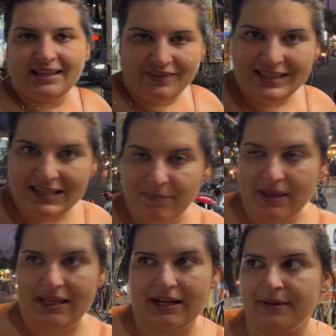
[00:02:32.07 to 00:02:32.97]
Devi
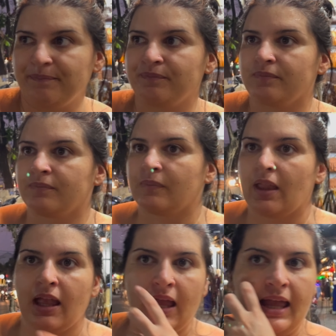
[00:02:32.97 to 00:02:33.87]
sapere
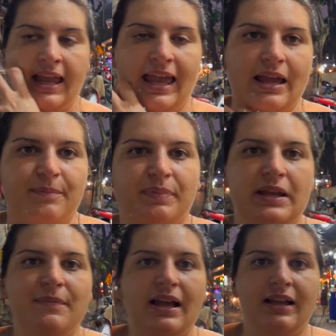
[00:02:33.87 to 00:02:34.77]
che
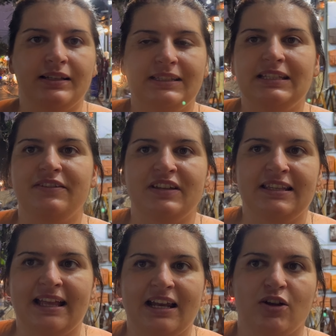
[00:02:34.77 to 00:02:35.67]
prima di
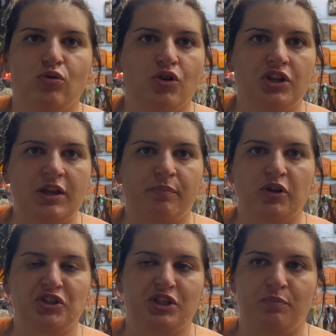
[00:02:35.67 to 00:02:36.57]
diventare uno dei
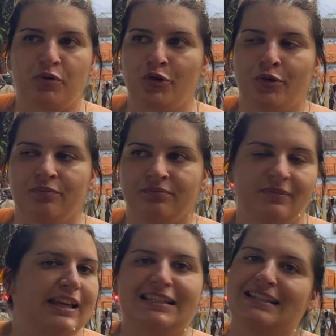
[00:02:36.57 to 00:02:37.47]
posti più
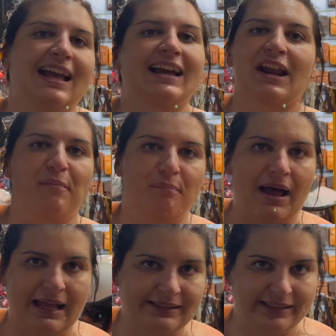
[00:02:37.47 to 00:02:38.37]

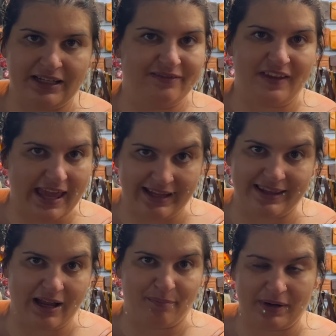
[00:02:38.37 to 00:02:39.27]
instagrammati del Vietnam